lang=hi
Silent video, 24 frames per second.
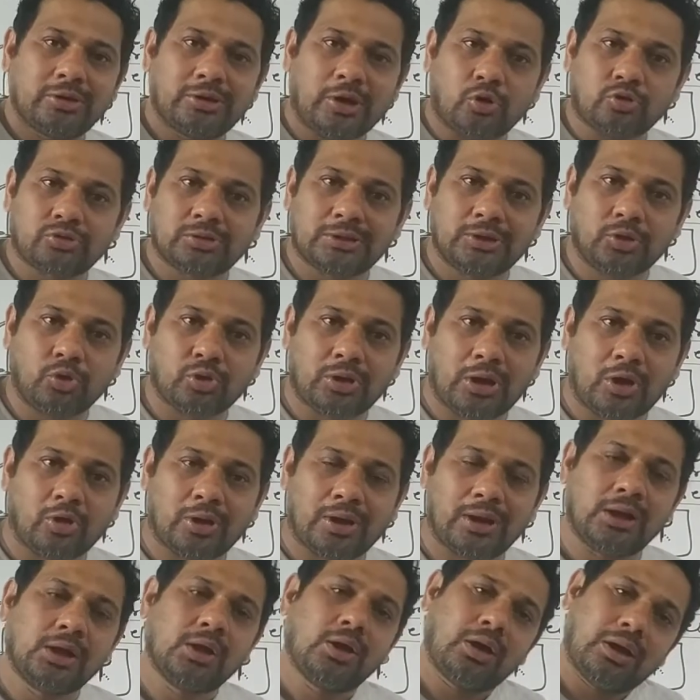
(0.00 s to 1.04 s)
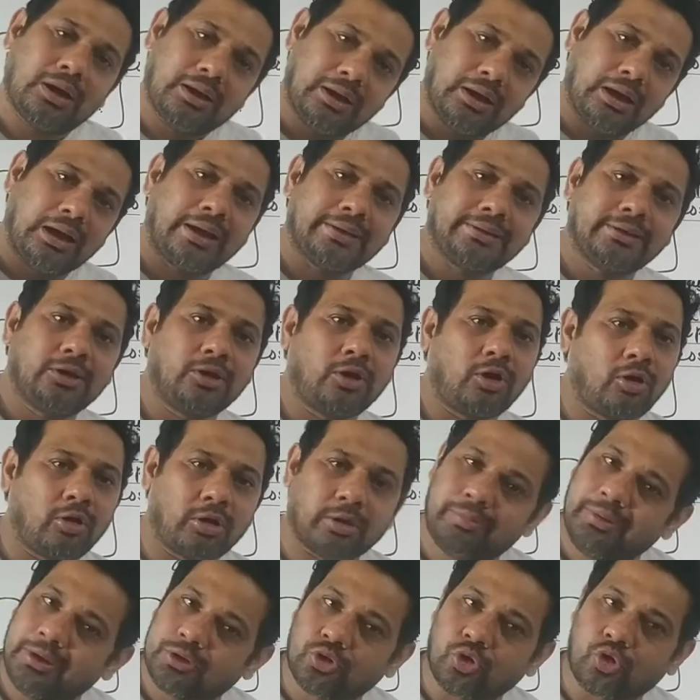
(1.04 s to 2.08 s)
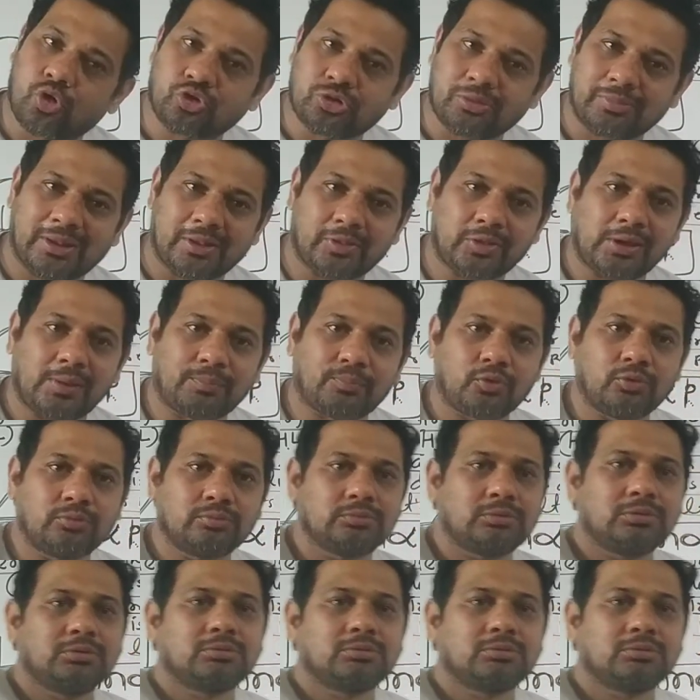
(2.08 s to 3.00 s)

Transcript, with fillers: डाउट नहीं हो रहा होगा आइए और भी एक दो क्वेश्चन बताते हैं आपको